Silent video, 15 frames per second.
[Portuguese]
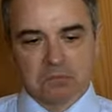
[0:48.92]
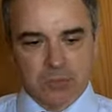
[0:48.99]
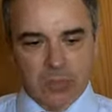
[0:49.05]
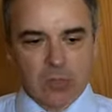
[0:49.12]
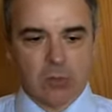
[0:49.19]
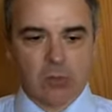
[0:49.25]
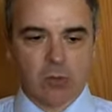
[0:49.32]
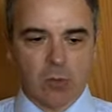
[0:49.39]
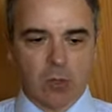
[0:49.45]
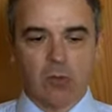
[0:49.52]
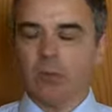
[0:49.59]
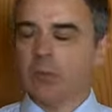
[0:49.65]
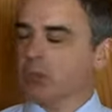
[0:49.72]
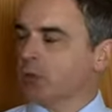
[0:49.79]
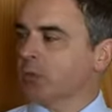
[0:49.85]
penso,
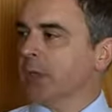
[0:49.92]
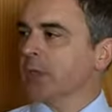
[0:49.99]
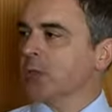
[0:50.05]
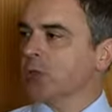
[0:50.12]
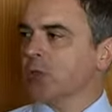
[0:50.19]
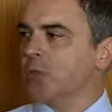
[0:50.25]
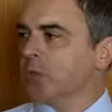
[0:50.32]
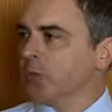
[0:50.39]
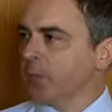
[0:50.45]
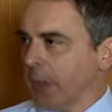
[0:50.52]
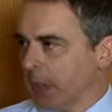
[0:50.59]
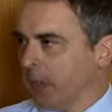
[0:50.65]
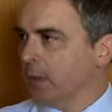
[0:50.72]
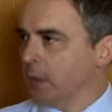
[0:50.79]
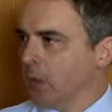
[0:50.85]
alguma surpresa, sobretudo
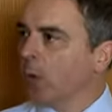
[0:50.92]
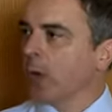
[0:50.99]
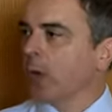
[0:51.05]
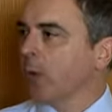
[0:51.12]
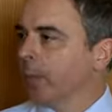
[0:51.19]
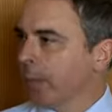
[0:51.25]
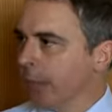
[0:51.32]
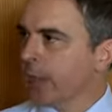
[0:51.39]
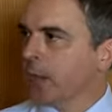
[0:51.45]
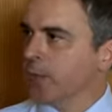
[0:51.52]
para aquele que não acompanha